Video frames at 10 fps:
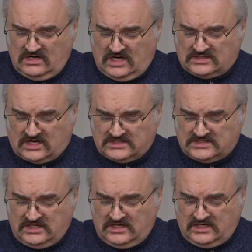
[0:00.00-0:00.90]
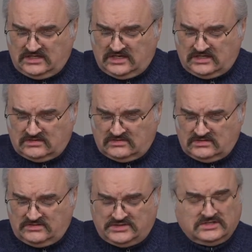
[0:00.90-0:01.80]
это разделение, оно
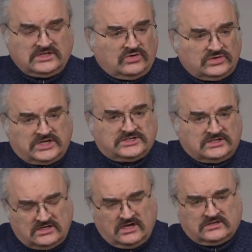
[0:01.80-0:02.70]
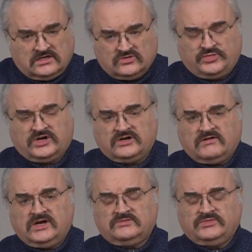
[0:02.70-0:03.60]
не всегда удачно, нередко оно
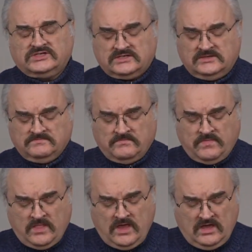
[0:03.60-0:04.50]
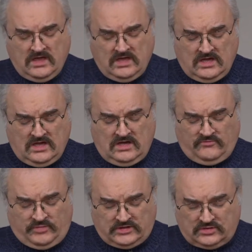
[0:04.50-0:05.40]
прерывает мысль.
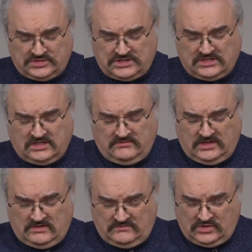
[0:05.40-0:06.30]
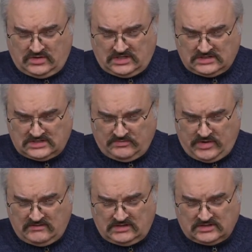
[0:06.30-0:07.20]
В предыдущей главе, в ее конце,
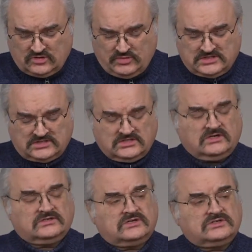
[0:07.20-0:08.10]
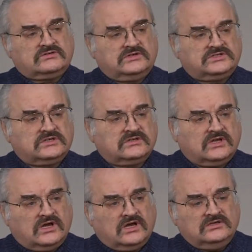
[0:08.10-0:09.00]
Павел особо сосредотачивается
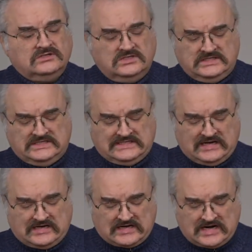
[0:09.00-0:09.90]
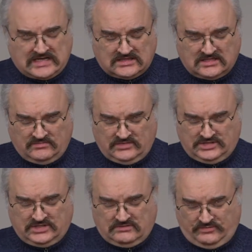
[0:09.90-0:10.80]
на единократном
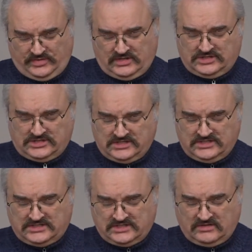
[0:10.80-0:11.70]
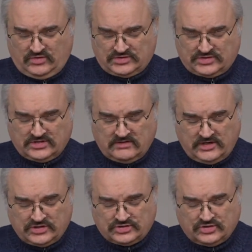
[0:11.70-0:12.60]
жертвоприношении Сына Божия. Он
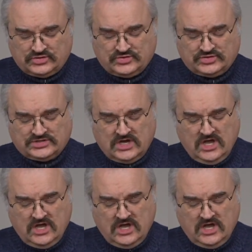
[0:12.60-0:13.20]
говорит, что Иисус